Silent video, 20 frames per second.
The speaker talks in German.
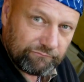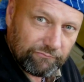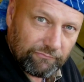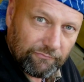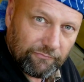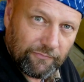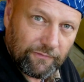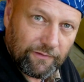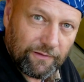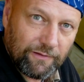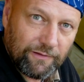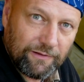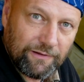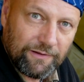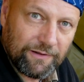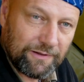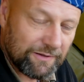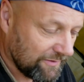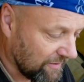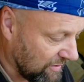kein
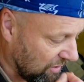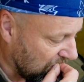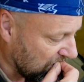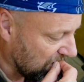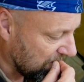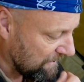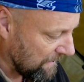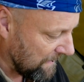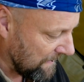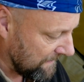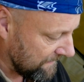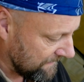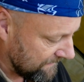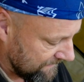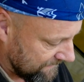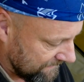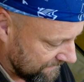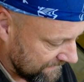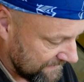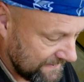Boilybaum gewachsen ist.
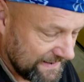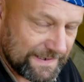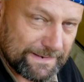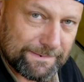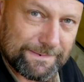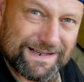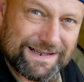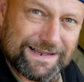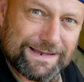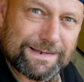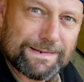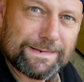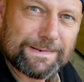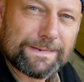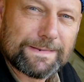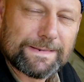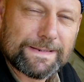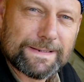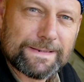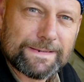Ein was?
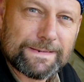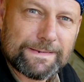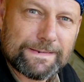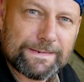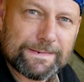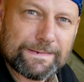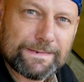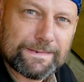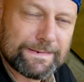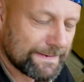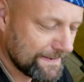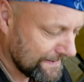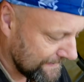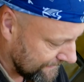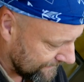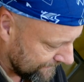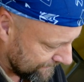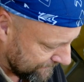Ein Boilybaum, falls